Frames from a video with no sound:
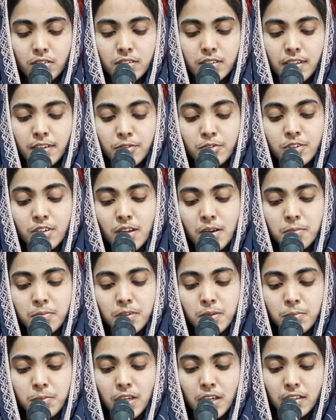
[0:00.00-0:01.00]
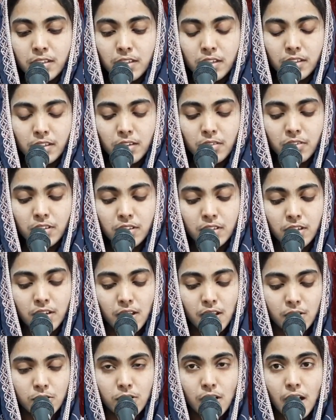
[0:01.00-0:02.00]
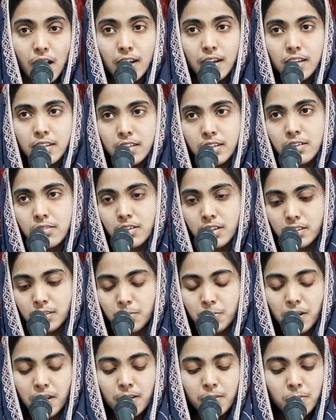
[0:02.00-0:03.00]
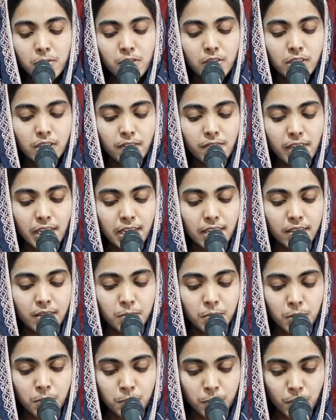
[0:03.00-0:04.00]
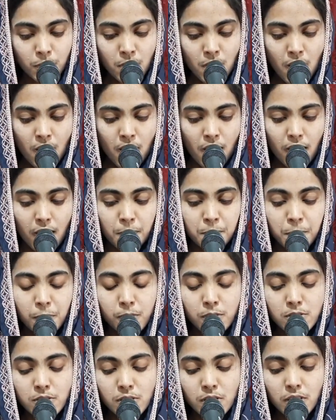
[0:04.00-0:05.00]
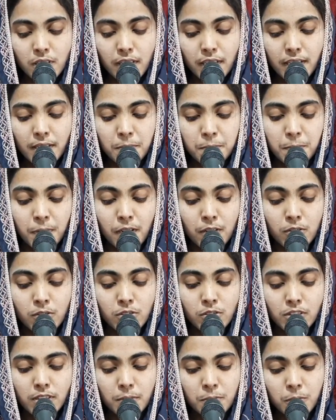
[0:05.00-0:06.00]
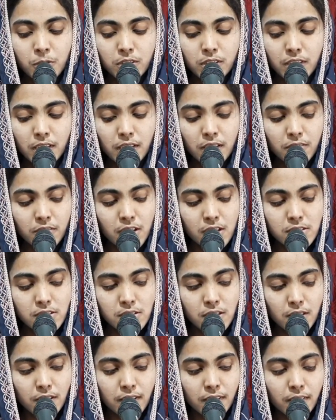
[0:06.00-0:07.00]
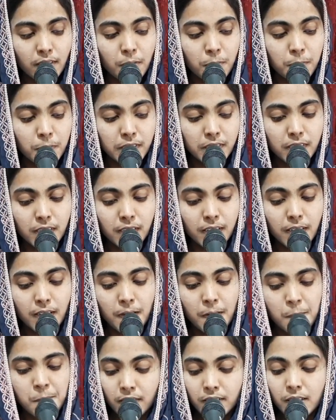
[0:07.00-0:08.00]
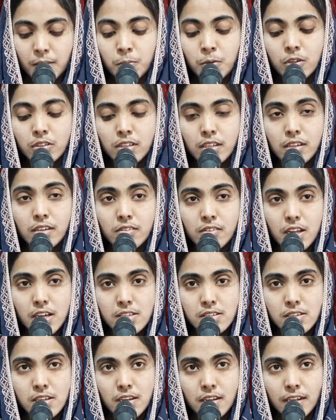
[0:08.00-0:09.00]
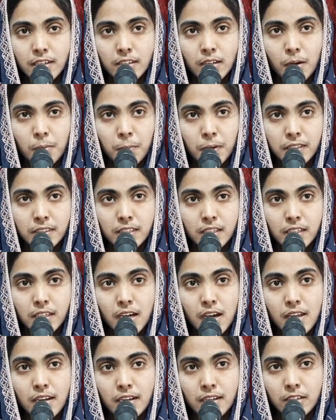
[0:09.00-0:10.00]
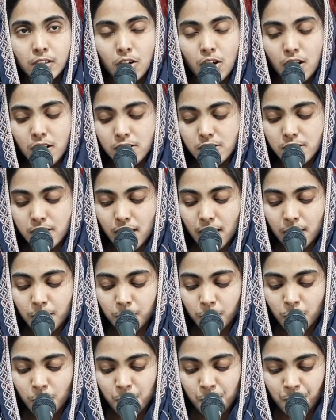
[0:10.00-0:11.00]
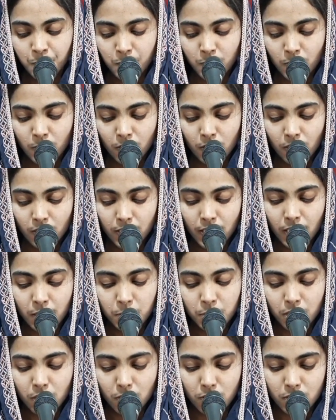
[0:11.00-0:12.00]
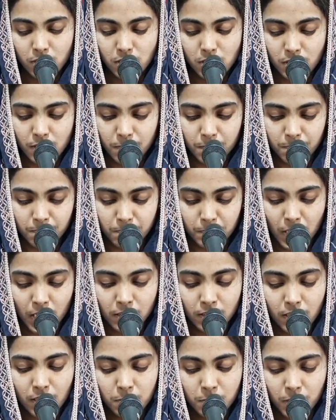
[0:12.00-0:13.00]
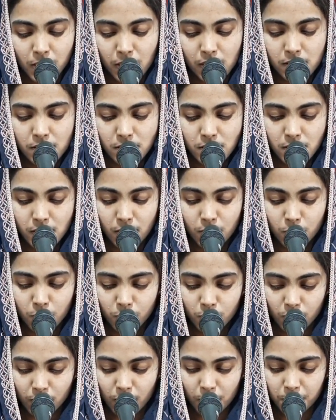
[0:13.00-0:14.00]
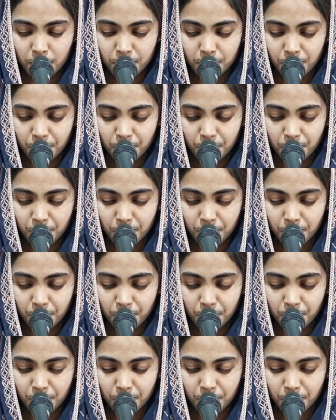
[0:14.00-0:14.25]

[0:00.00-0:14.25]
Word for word: దేవుని నామన మీ అందరికీ వందనాలు ఆరాధన వర్తమానంలోనికి వెళ్ళక మునుపు అయిన పౌలు తిమోతికి వ్రాసిన రెండవ పత్రిక తిమోతికి వ్రాసిన రెండవ పత్రిక రెండో అధ్యాయము ఎనిమిదవ వచనం అందరం కలిసి చదువుకుందాం